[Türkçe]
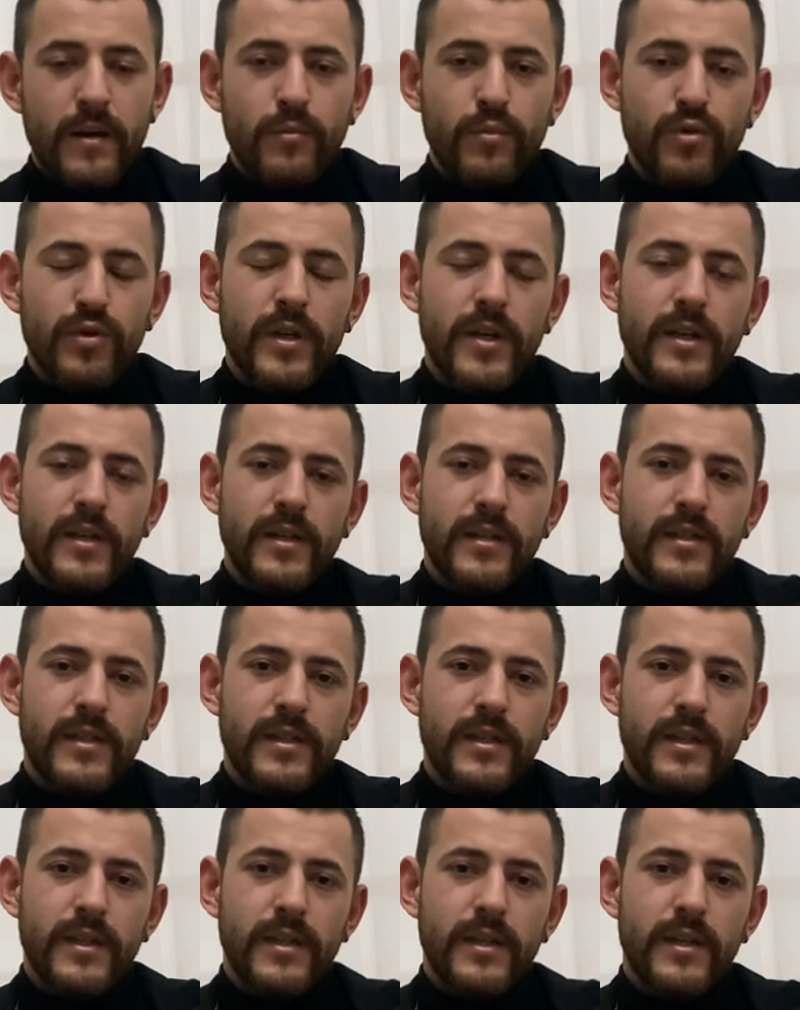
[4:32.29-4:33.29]
Bu da
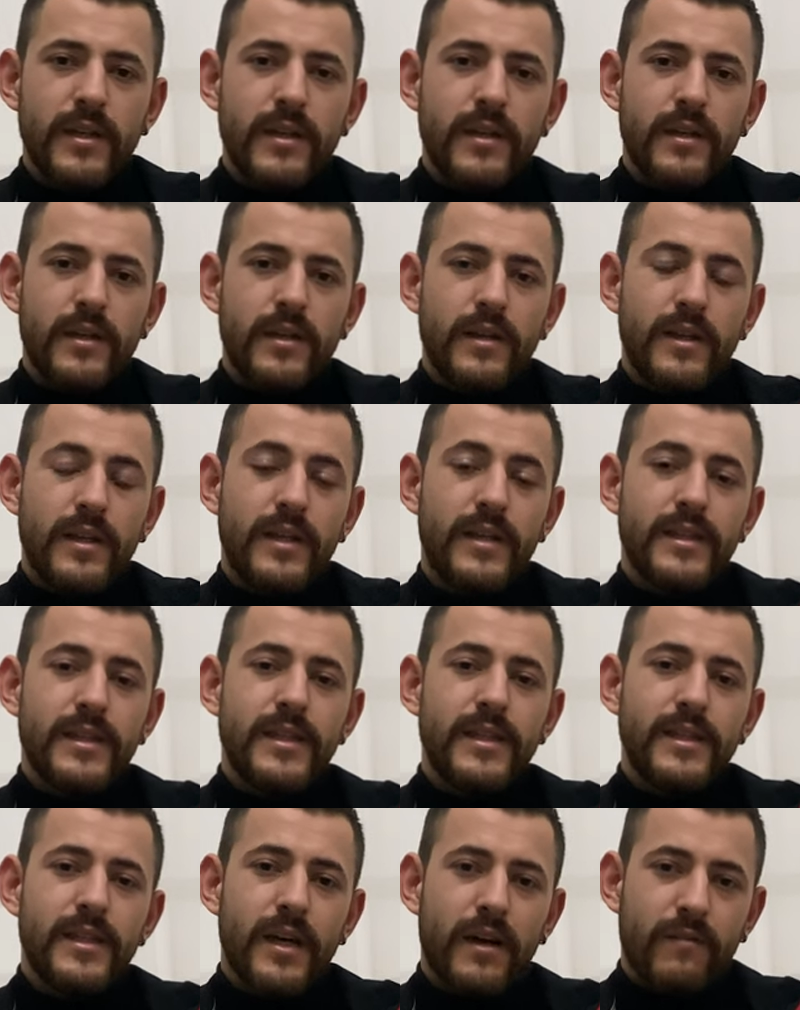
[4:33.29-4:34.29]
sizin e,
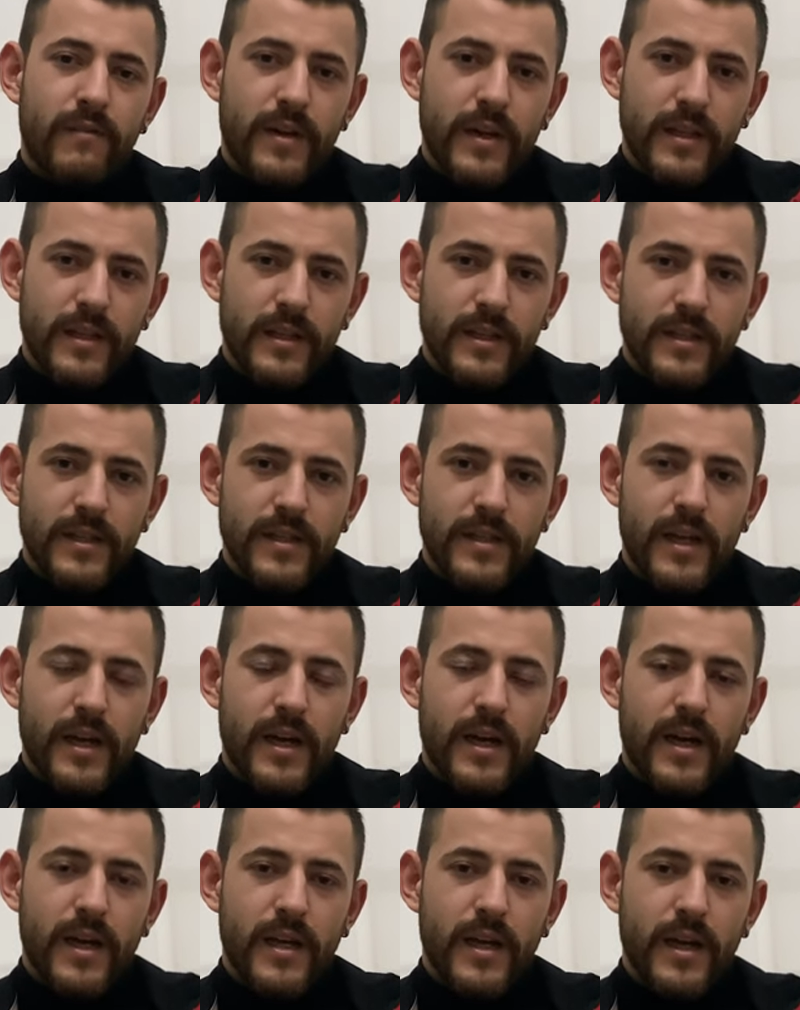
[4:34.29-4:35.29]
ilgisiz davrandığınızdan
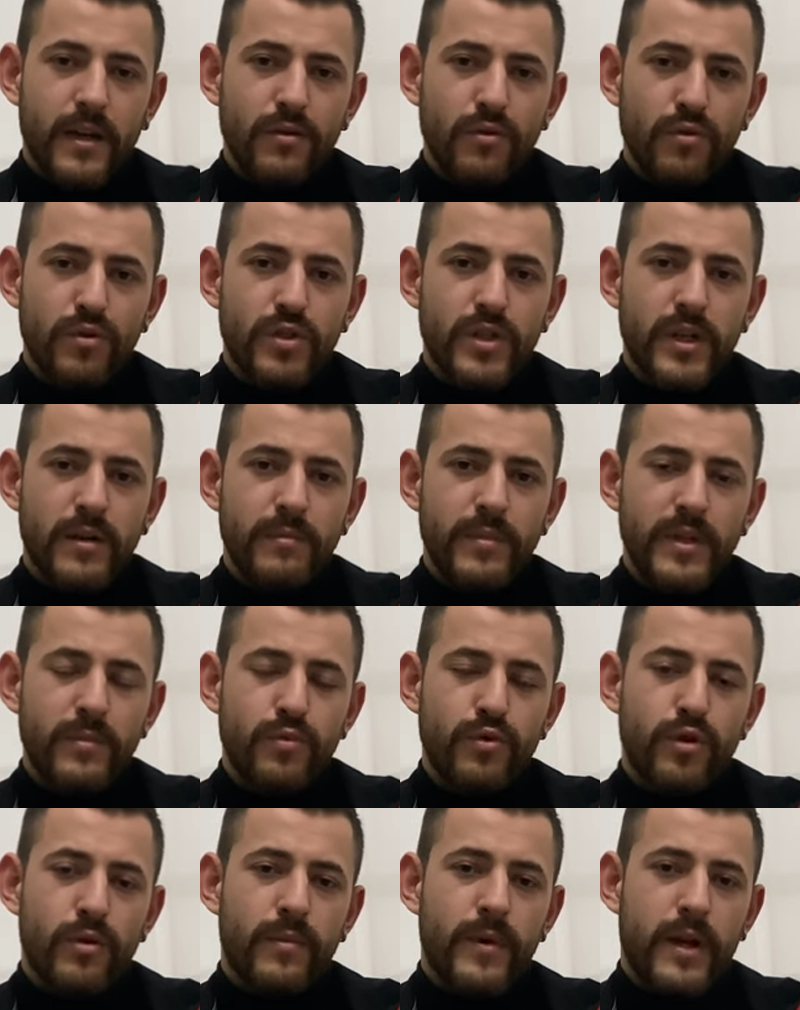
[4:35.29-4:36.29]
kaynaklı oluşan bir
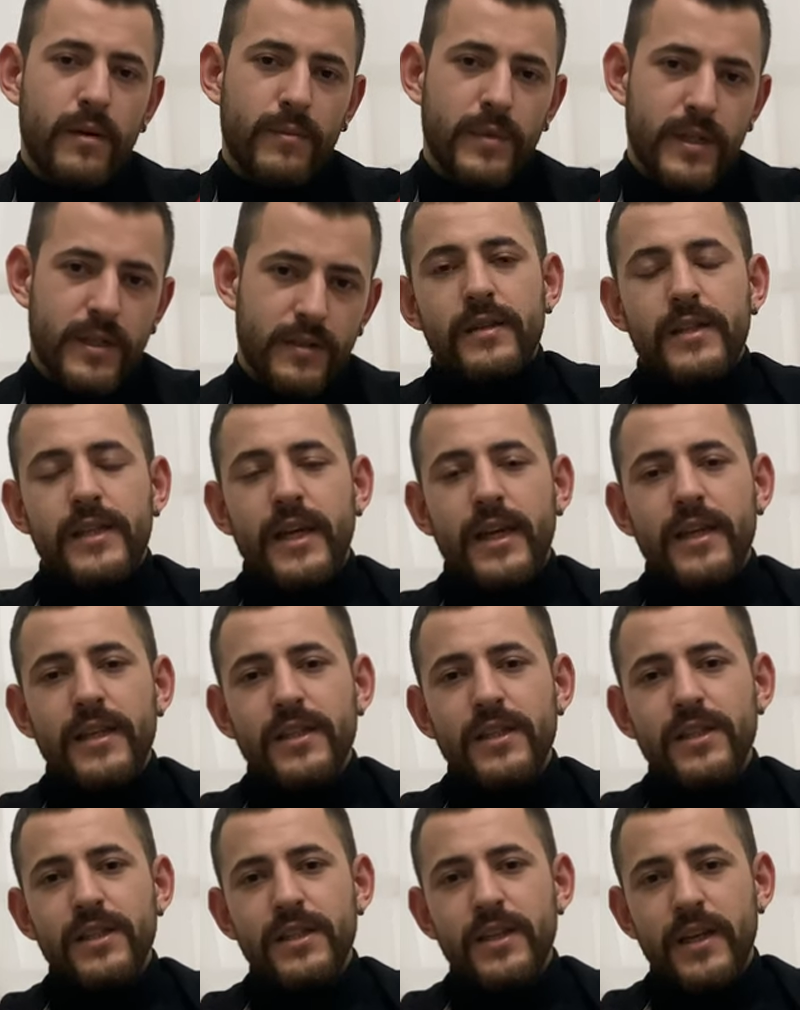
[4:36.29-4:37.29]
problemdir.
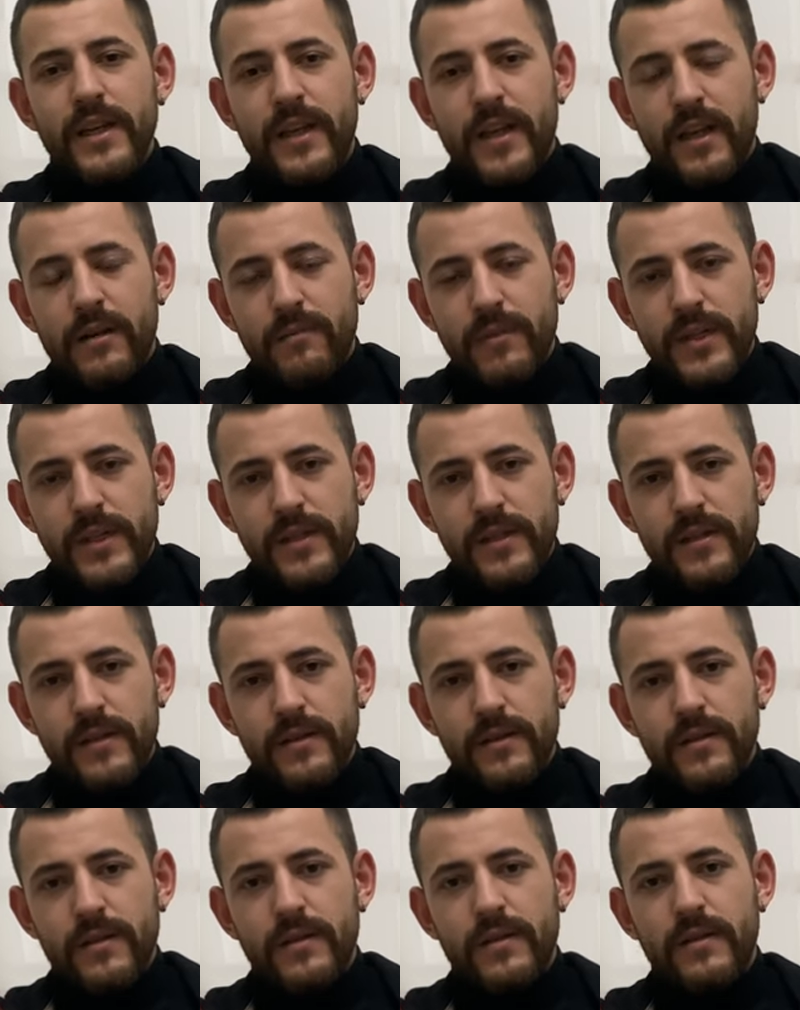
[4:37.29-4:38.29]
Sekizinci
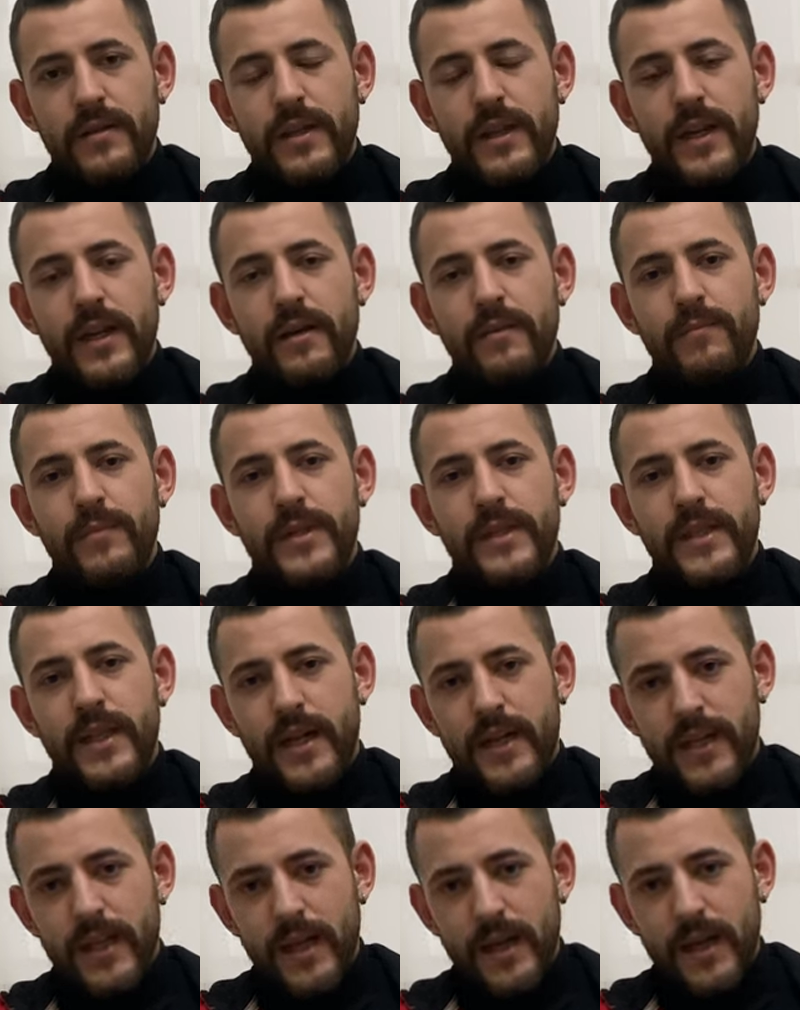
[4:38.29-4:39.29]
nedenimiz yine
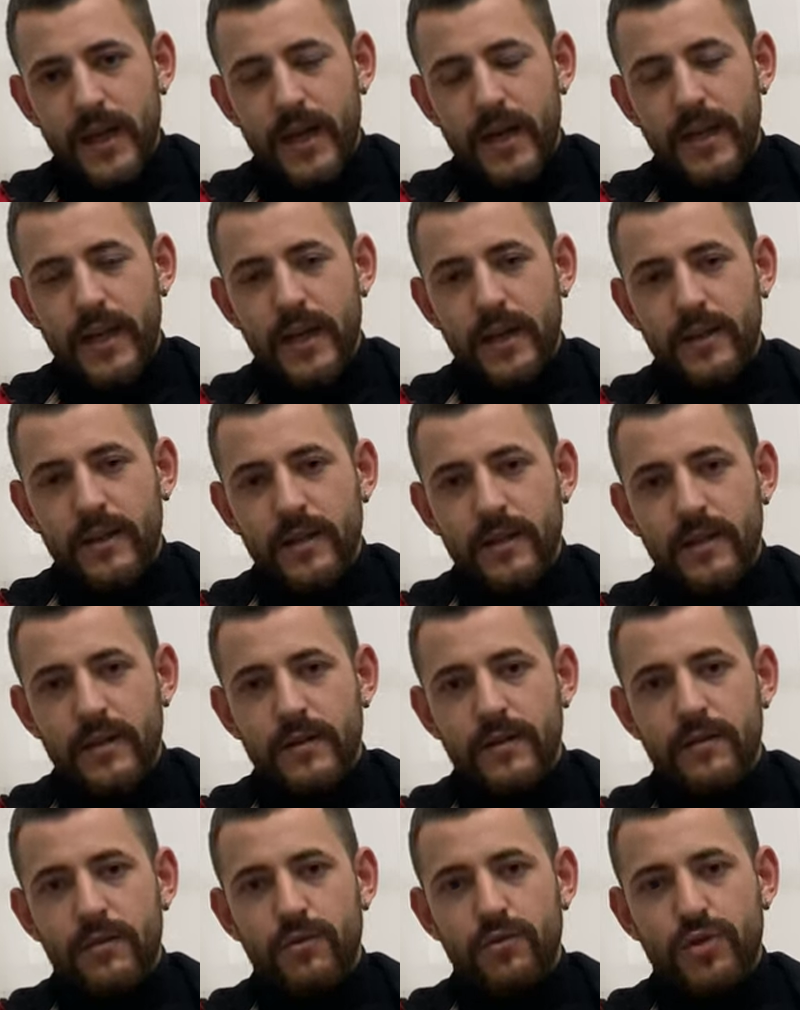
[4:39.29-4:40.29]
bizlerden kaynaklı
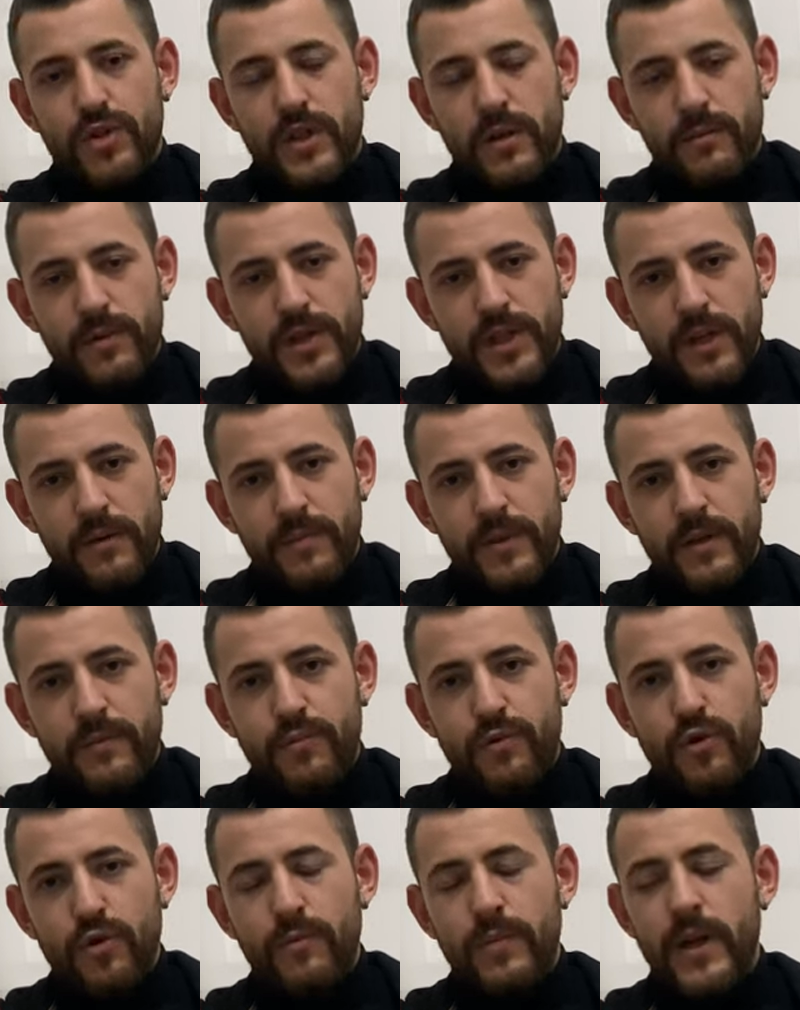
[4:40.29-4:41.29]
oluşabilecek bir
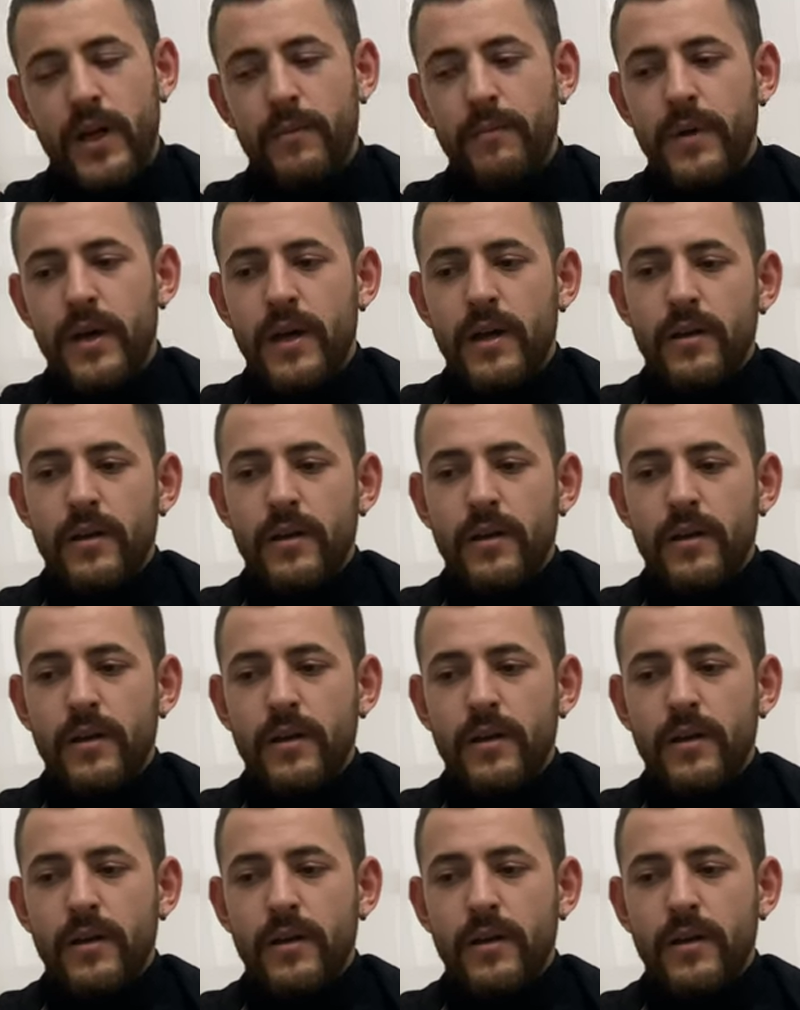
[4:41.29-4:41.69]
problem.